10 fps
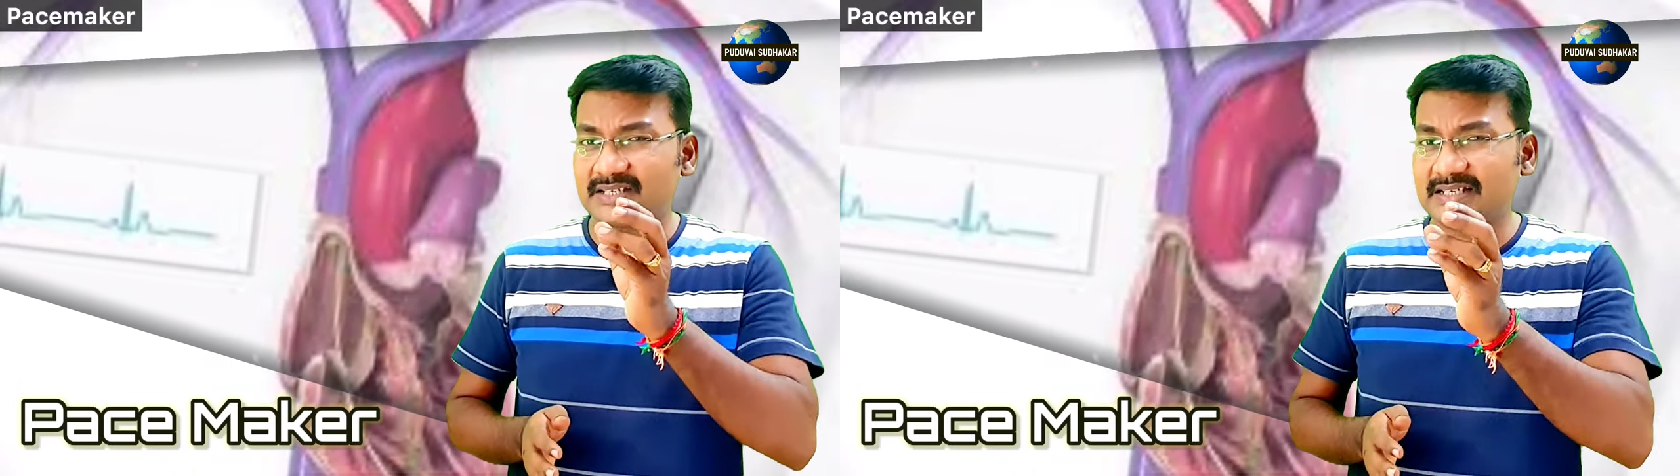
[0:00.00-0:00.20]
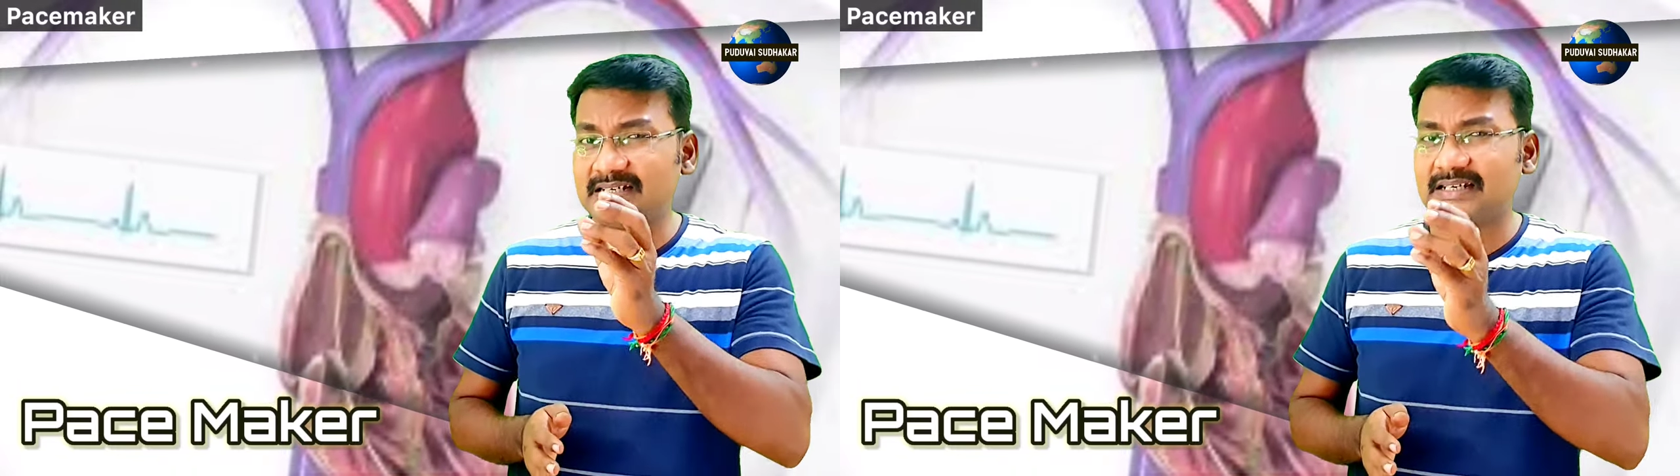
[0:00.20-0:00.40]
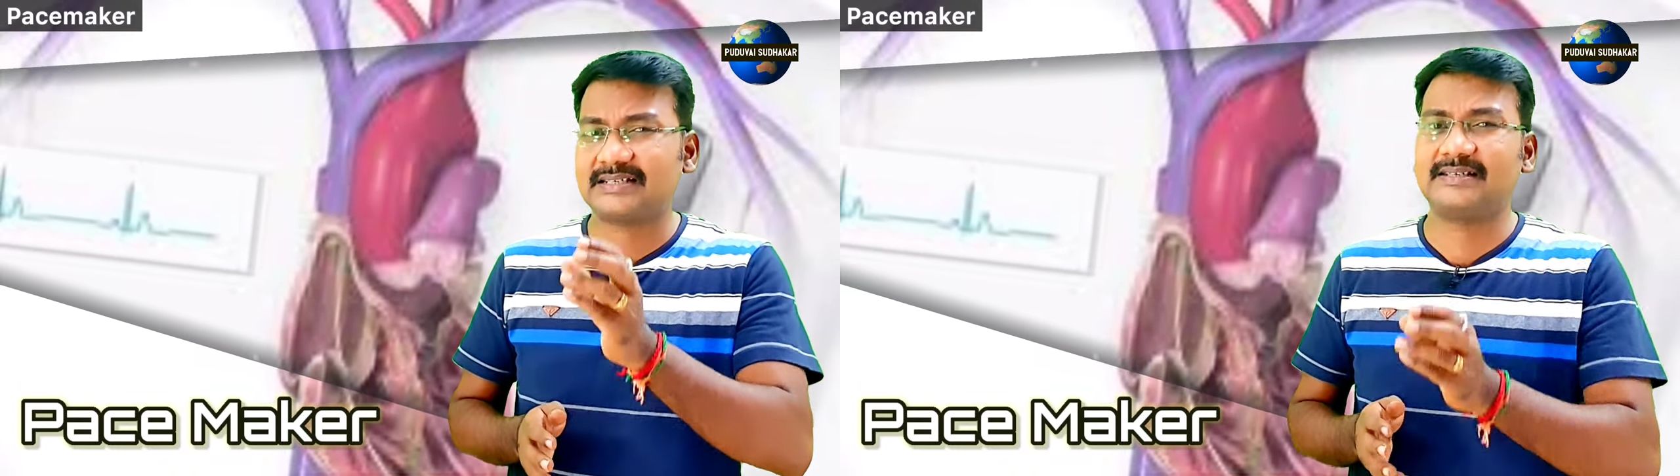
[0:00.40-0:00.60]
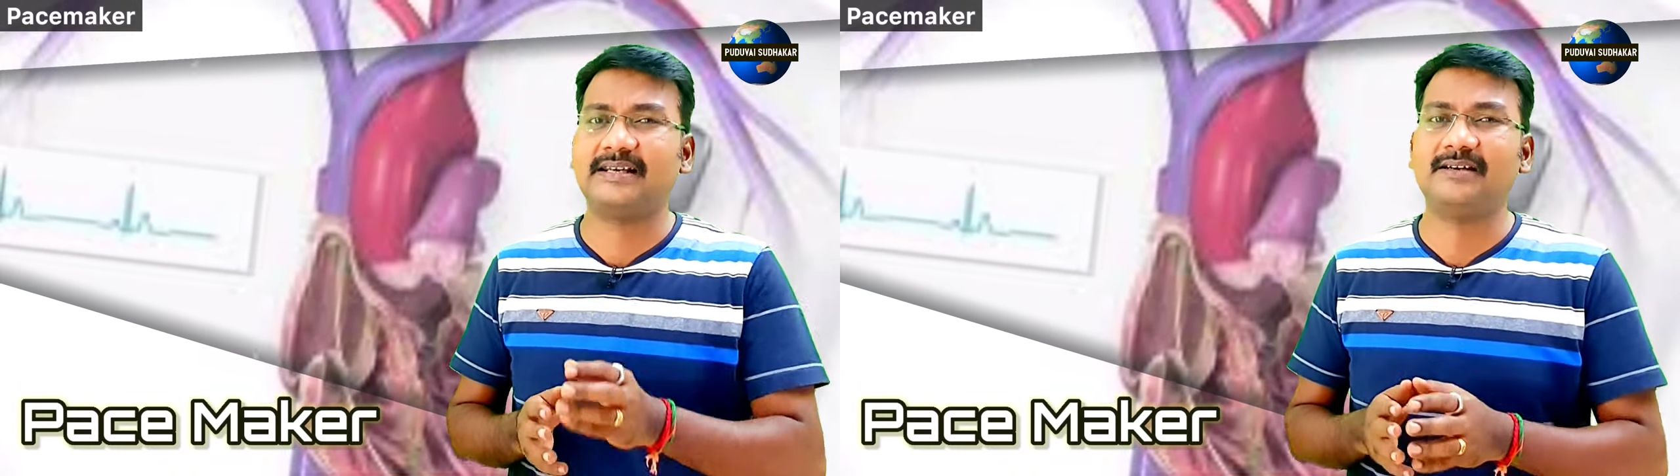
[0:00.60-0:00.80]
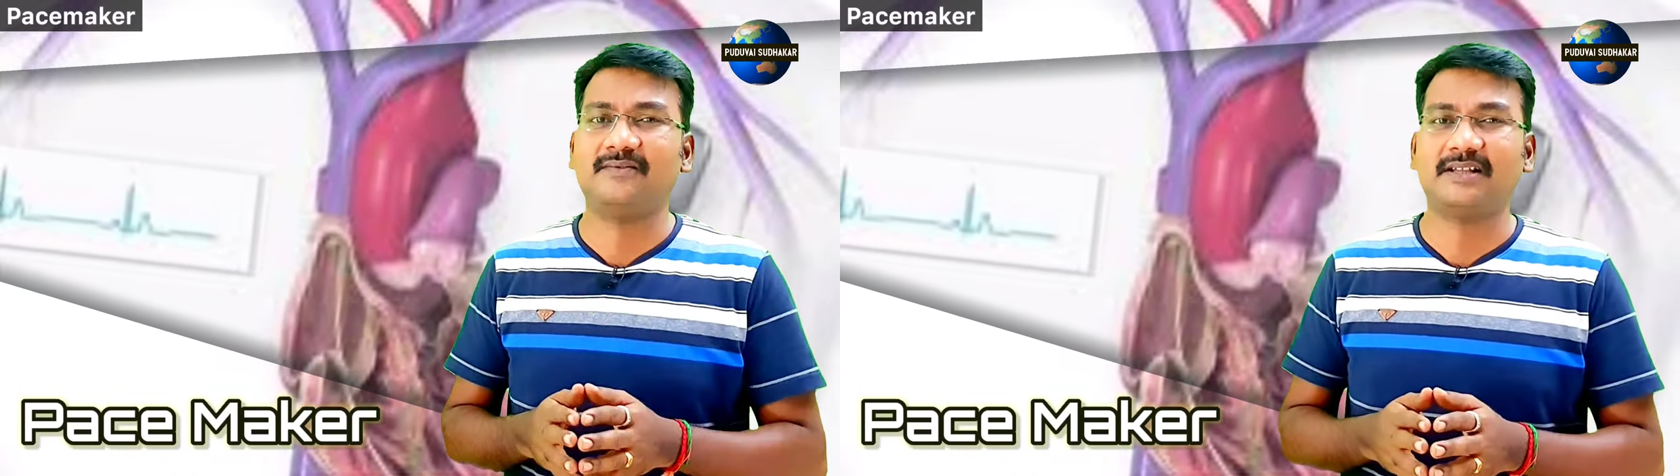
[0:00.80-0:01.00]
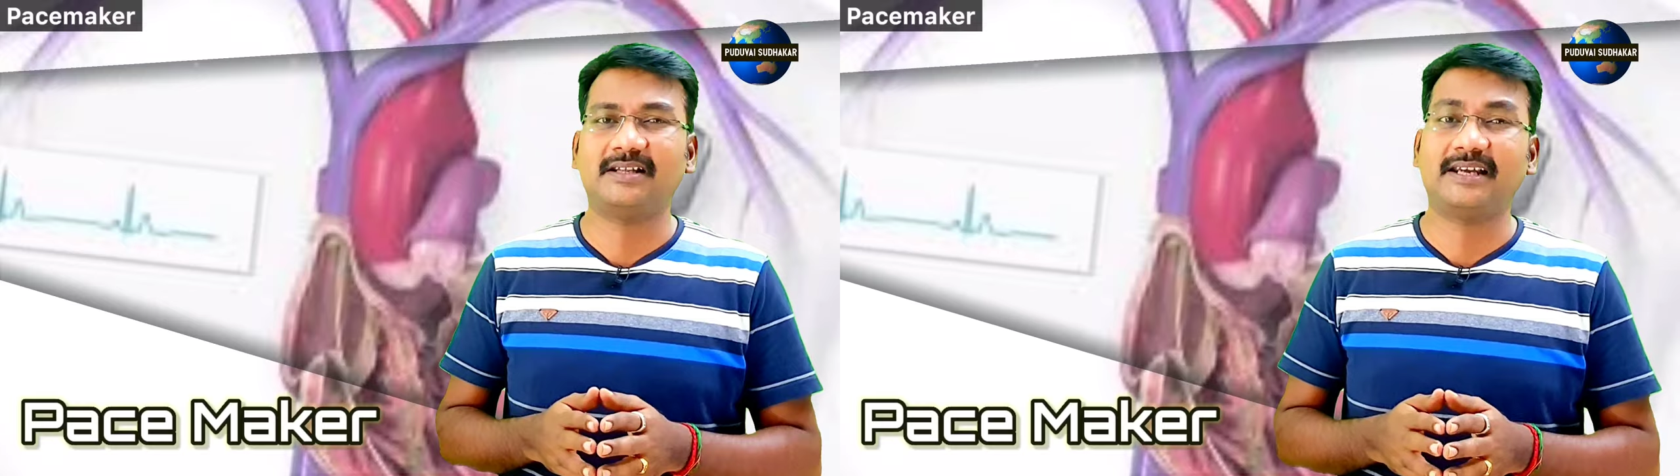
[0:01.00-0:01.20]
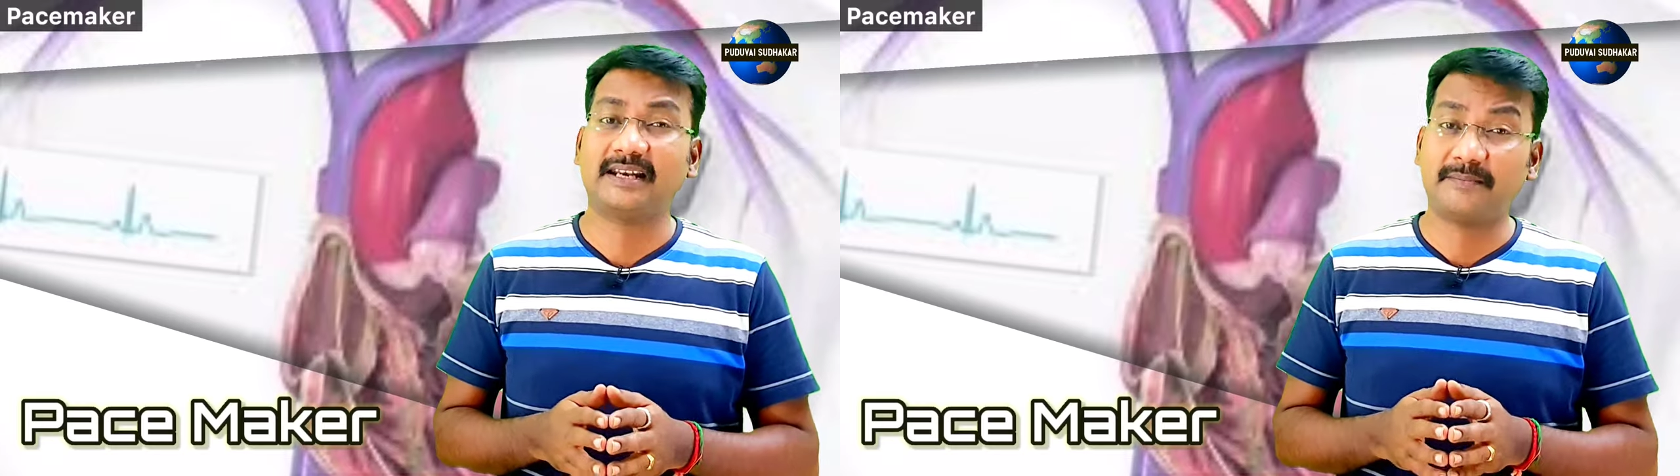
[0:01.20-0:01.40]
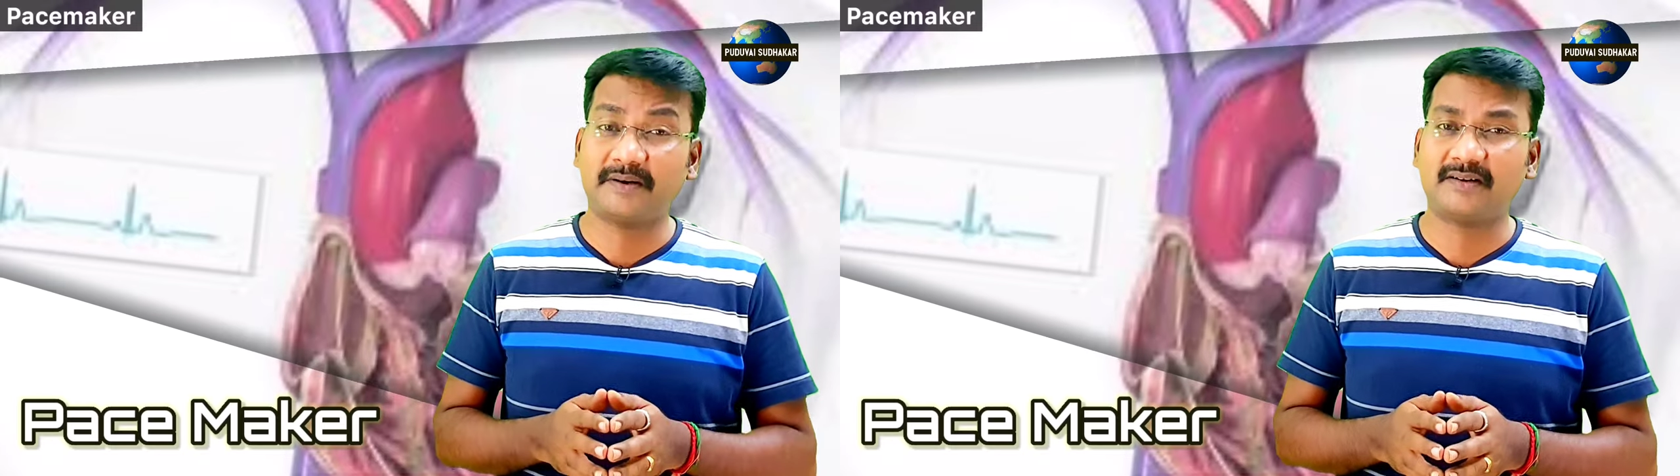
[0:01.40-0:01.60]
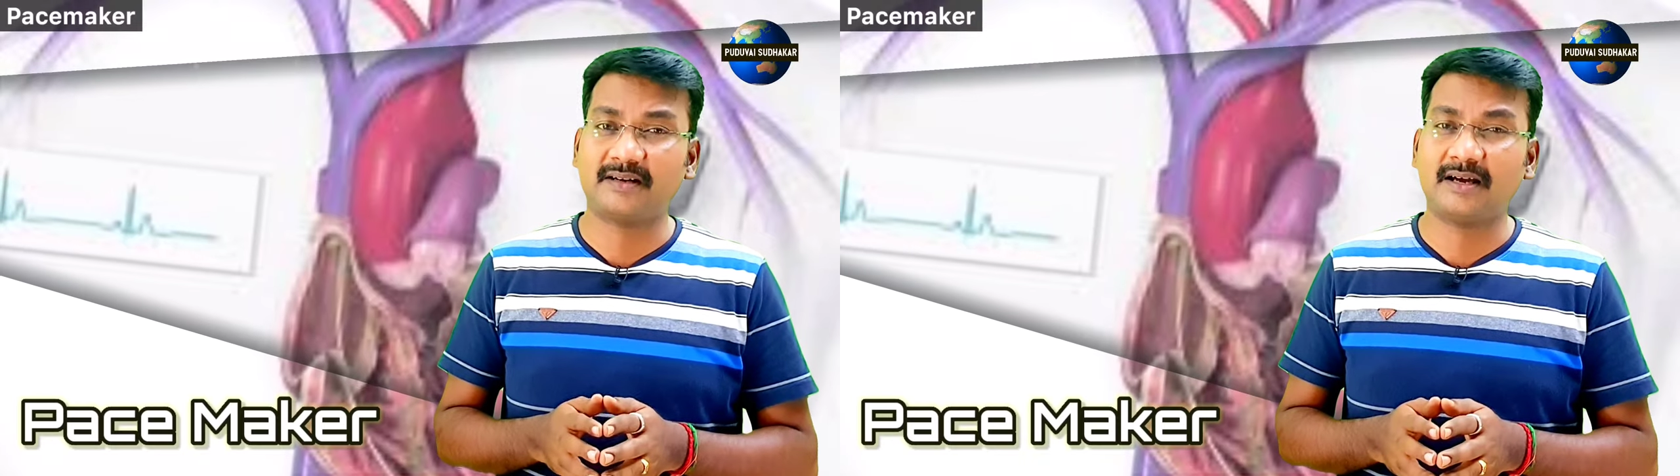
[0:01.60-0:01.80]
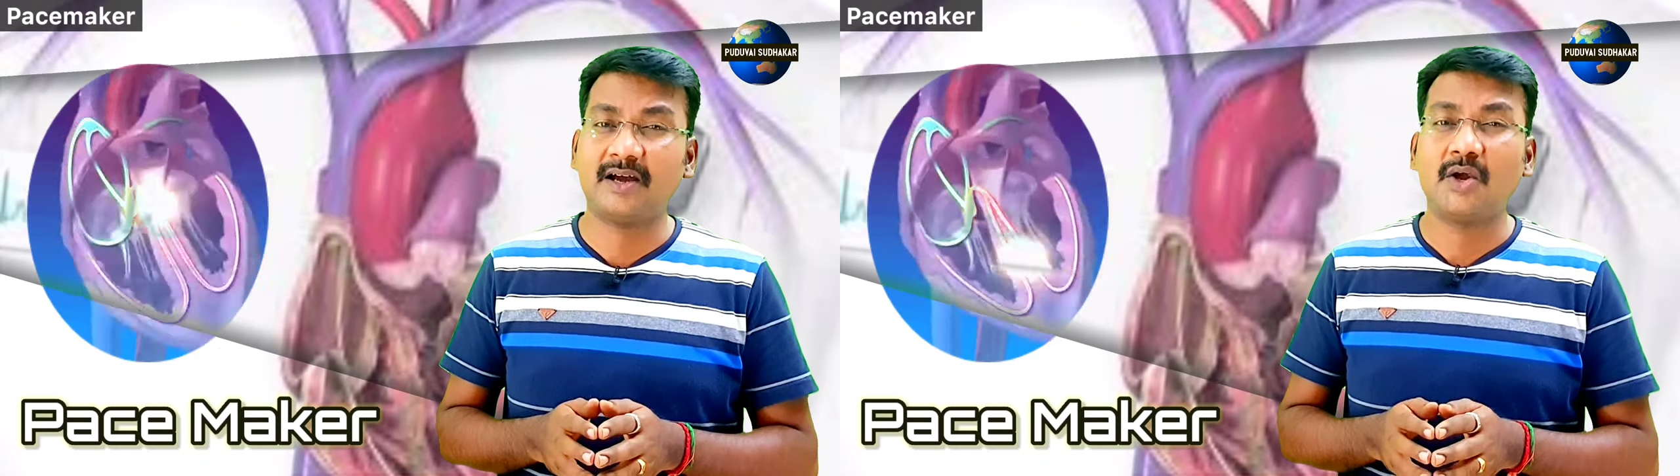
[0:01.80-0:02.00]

சின்ன செல் வந்து என்ன பண்ணுதுன்னா